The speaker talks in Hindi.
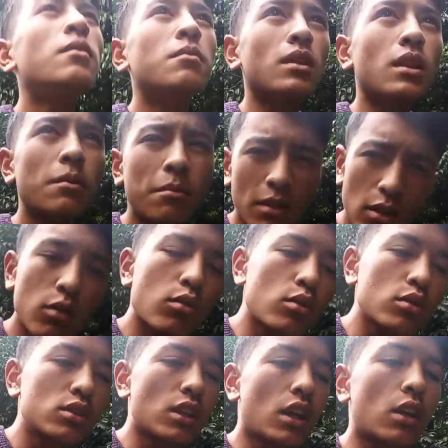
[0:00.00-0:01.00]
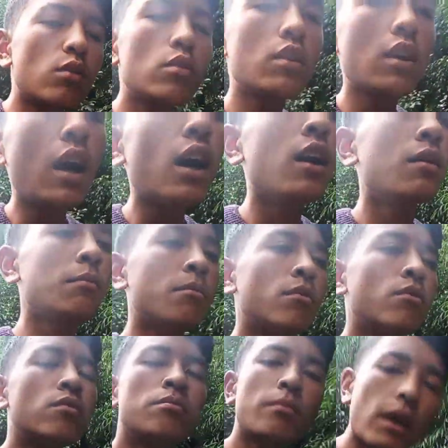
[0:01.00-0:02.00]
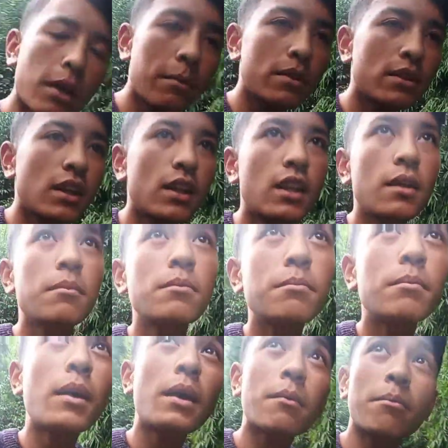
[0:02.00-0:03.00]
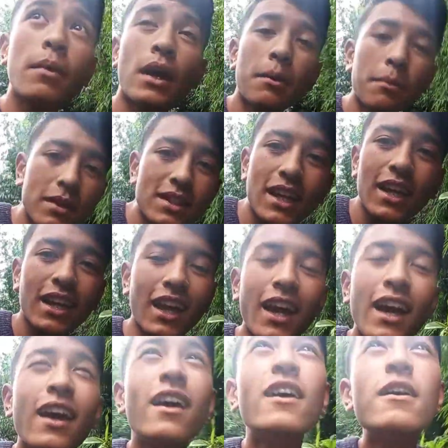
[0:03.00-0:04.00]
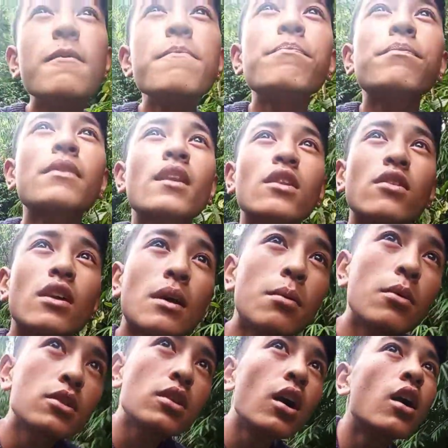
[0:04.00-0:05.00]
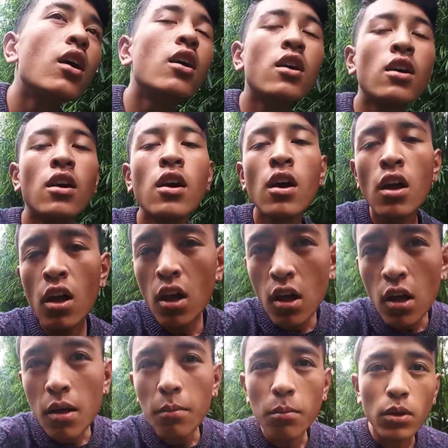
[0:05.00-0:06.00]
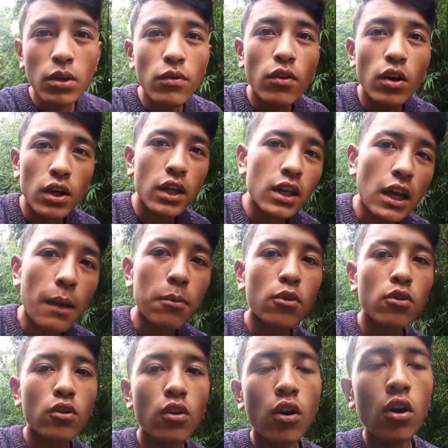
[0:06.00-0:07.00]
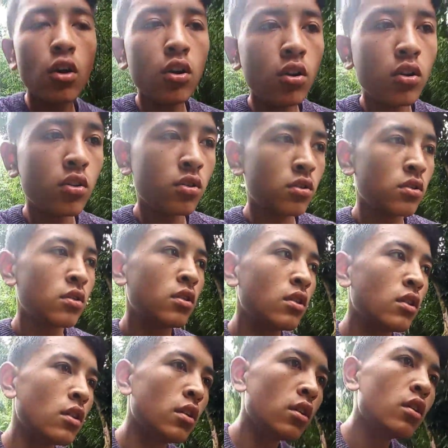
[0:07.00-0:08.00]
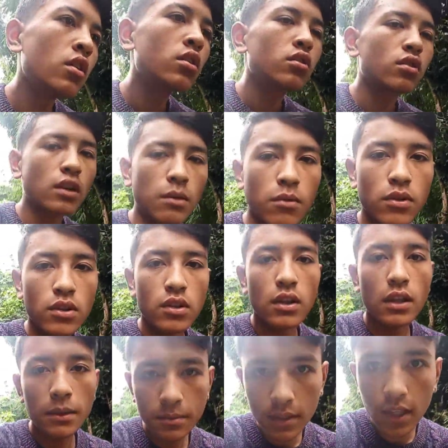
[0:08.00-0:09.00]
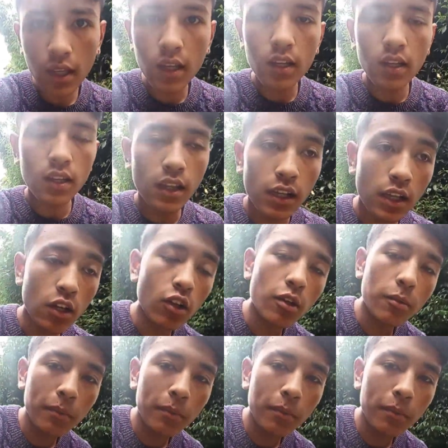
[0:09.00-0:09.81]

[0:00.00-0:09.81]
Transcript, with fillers: मतलब मेरा दोस्त जा रहा हूँ उनका बाइक में जाते बाइक बाइक में जाएंगे थोड़ा बहुत मोटो व्लॉगिंग का आप लोग को थोड़ा बहुत क्लिप्स देखने को लिए